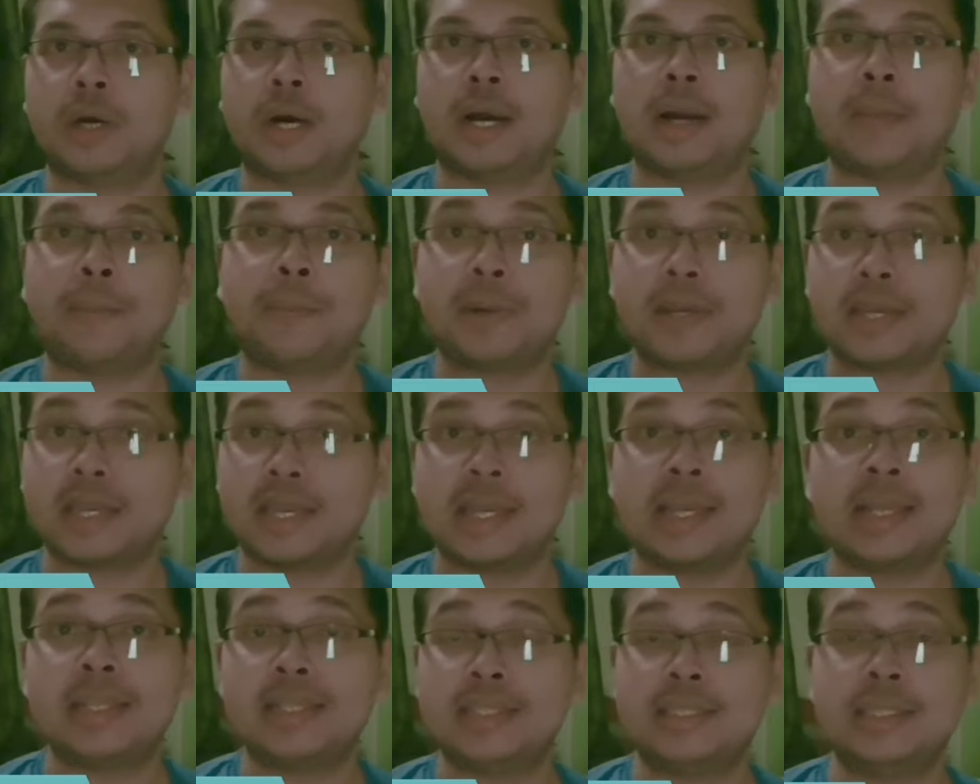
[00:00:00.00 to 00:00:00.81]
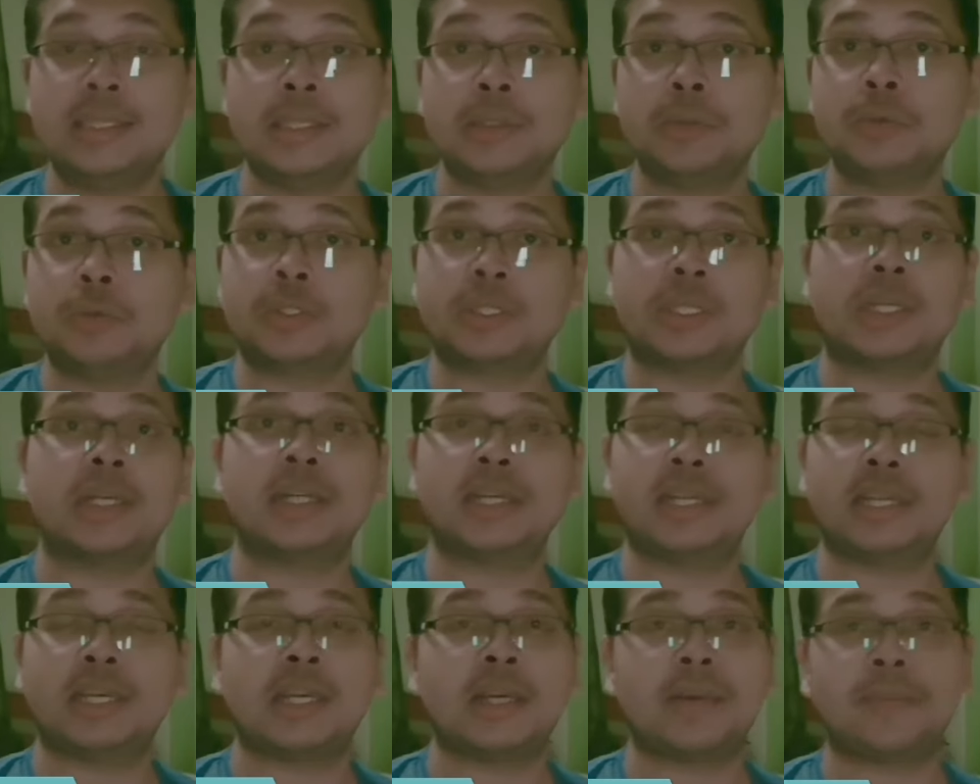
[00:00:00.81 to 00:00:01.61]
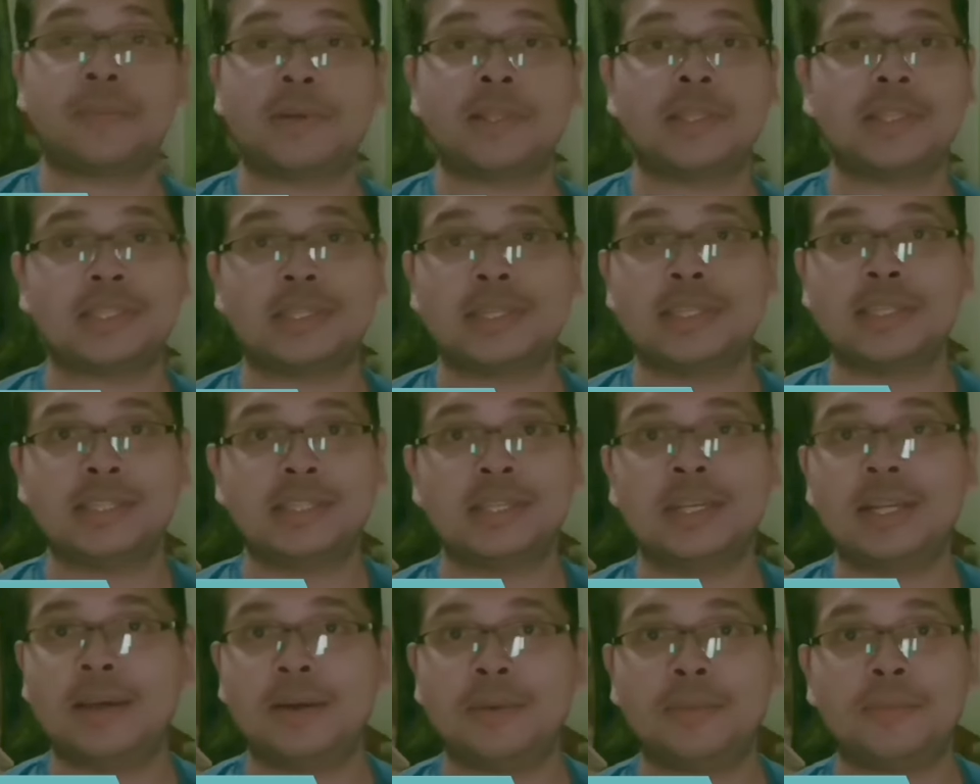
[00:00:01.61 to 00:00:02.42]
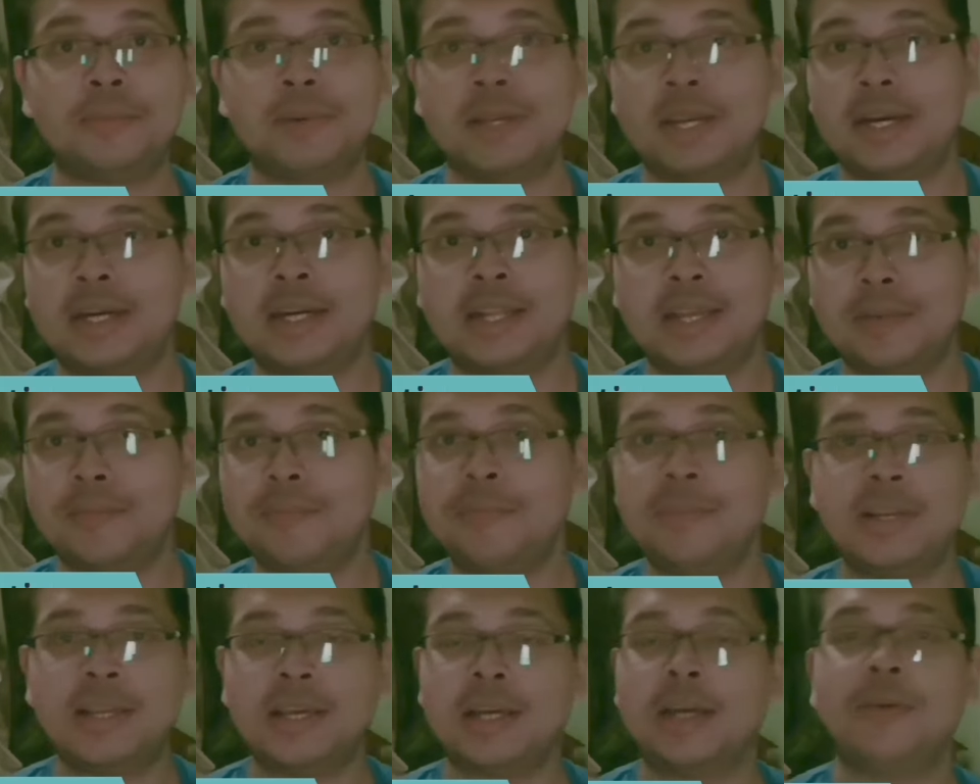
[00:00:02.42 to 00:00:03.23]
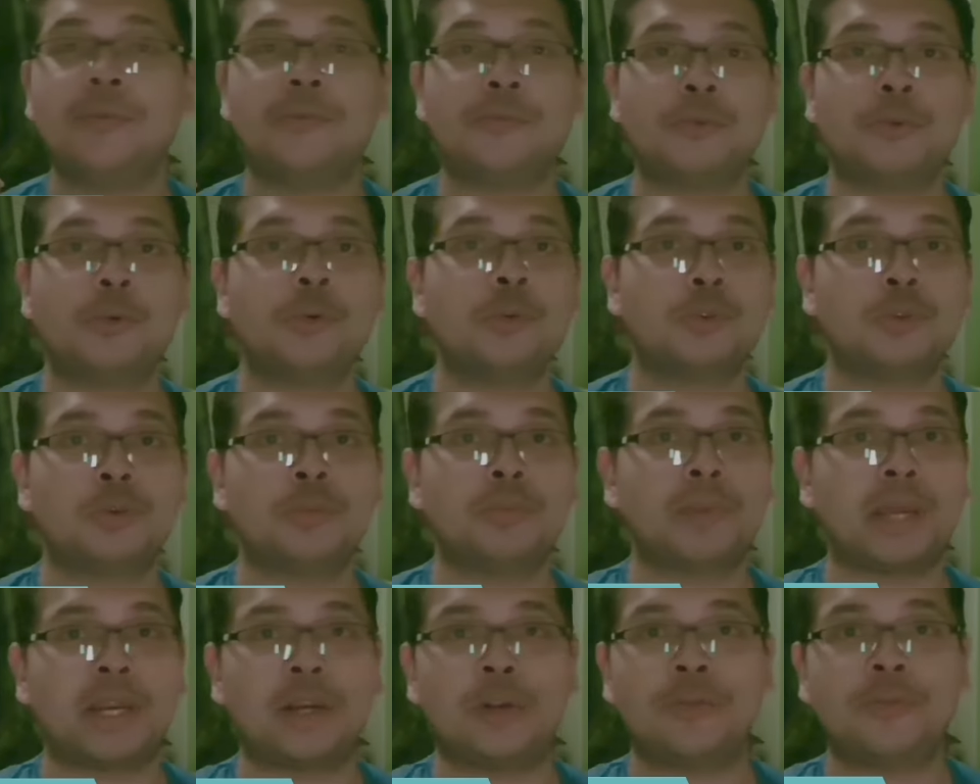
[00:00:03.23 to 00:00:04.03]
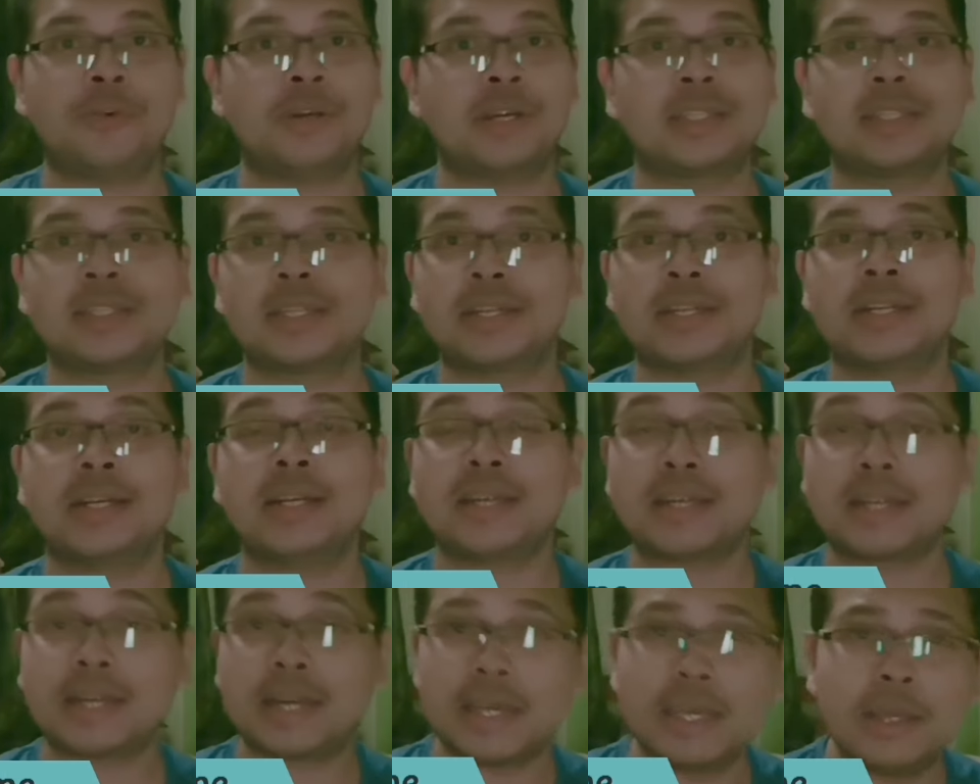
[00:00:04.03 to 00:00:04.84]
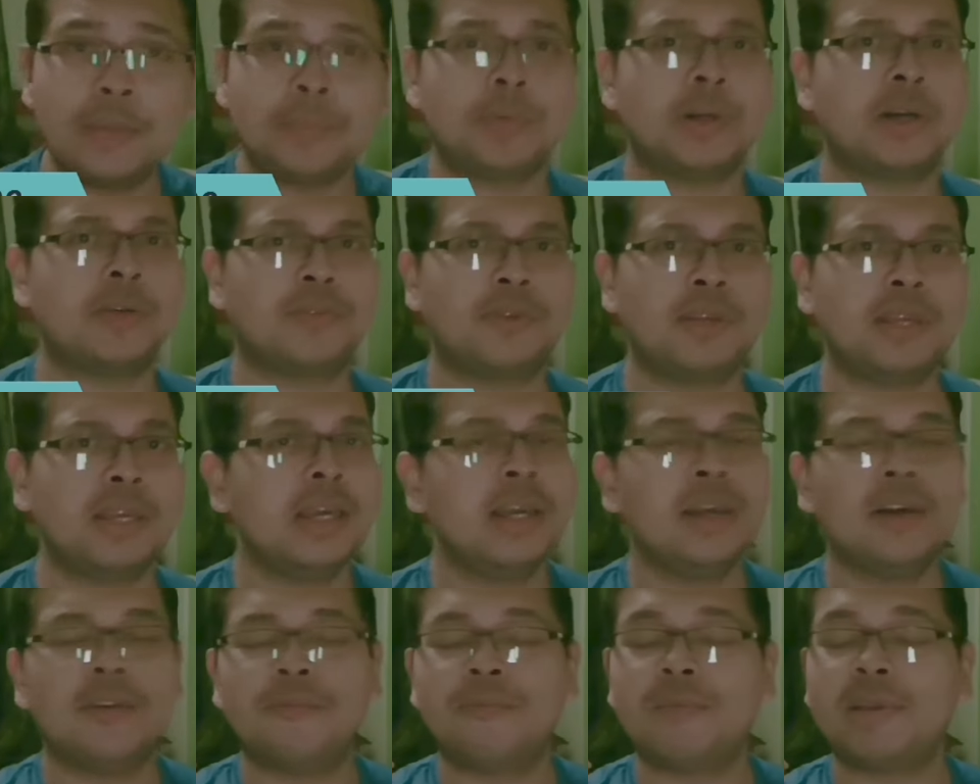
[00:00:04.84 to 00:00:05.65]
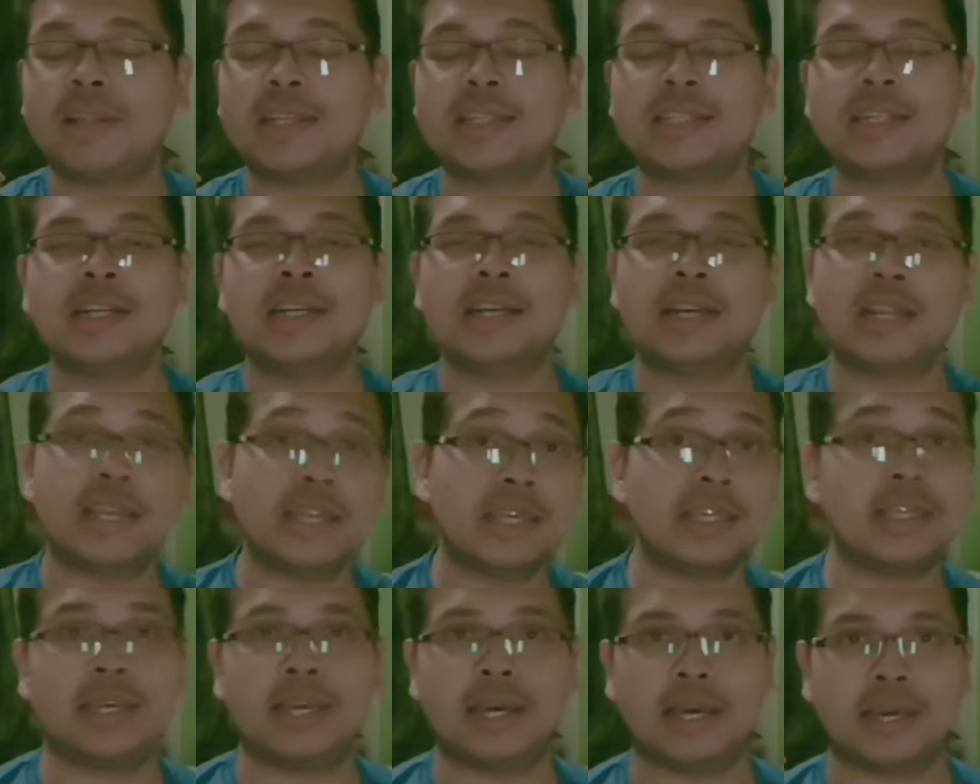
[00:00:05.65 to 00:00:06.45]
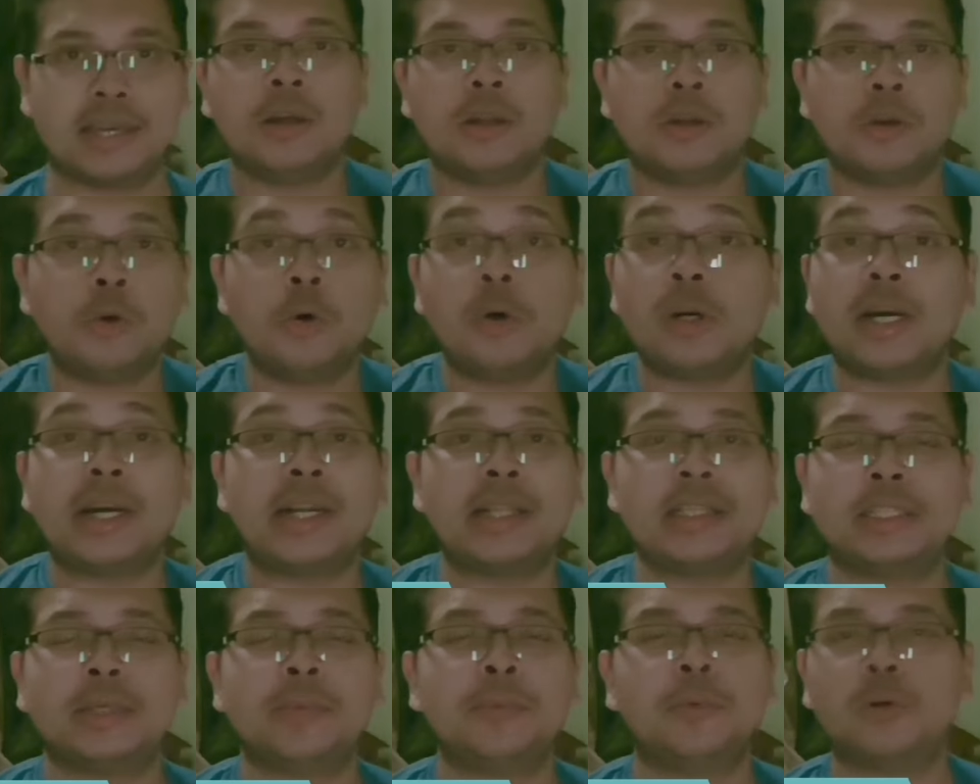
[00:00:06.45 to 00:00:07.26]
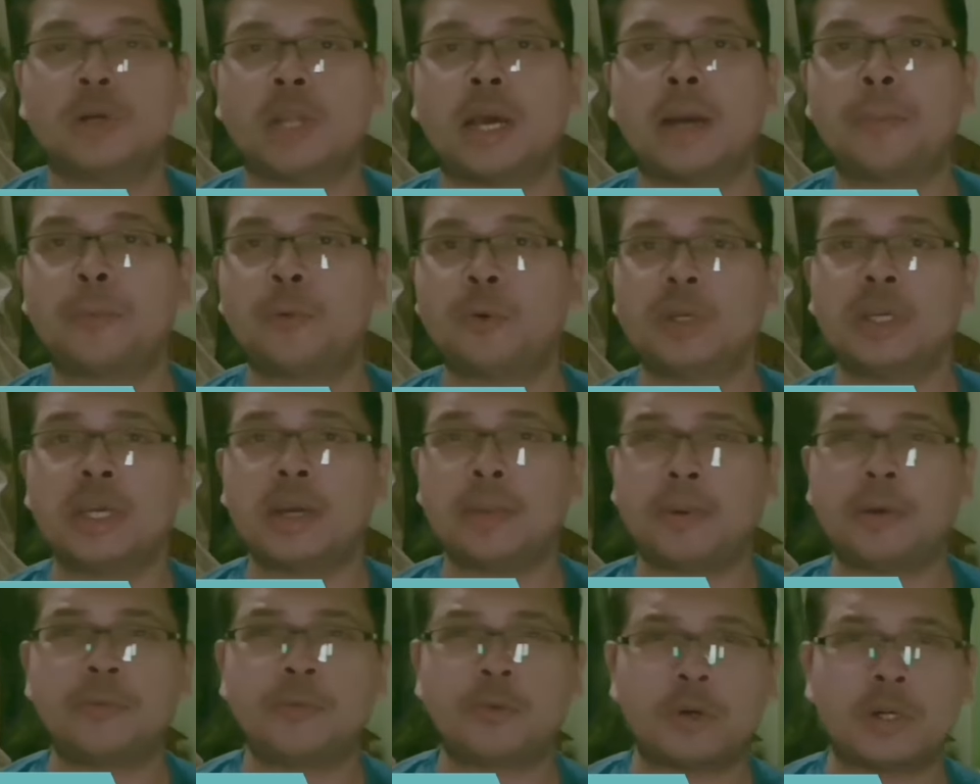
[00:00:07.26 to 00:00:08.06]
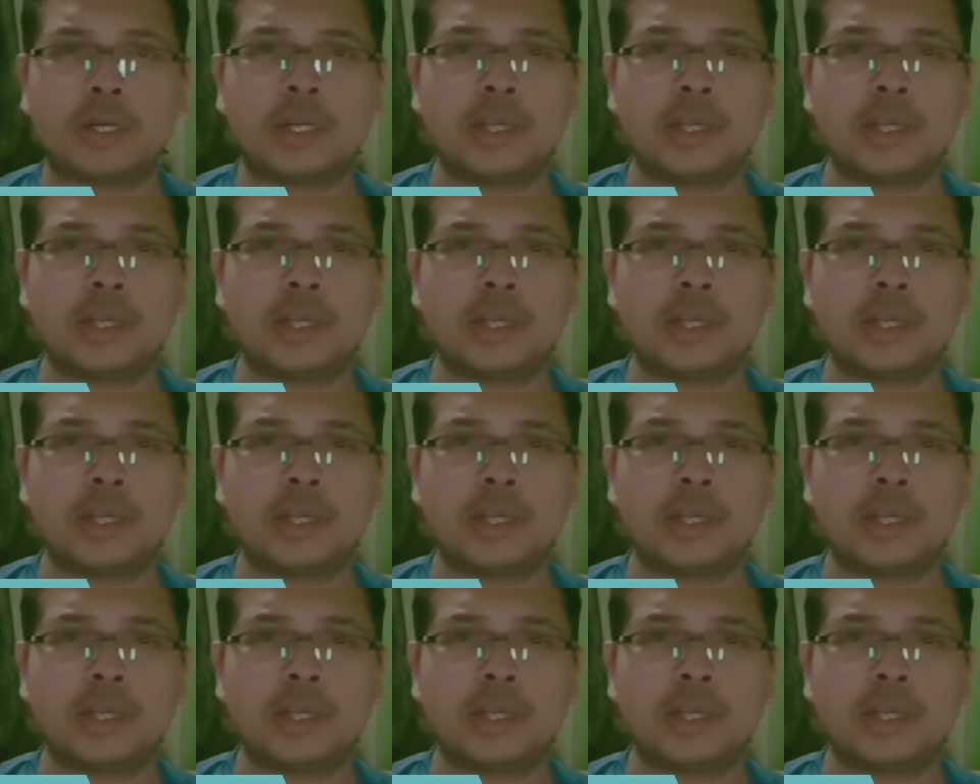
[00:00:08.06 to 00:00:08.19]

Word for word: आप ए यूज़ करने के बाद कितना प्ले टाइम मिलेगा वो मैन्युफैक्चरर ने कहीं पर भी मेंशन नहीं किया है लो लेटेंसी मोड आपको यहाँ पर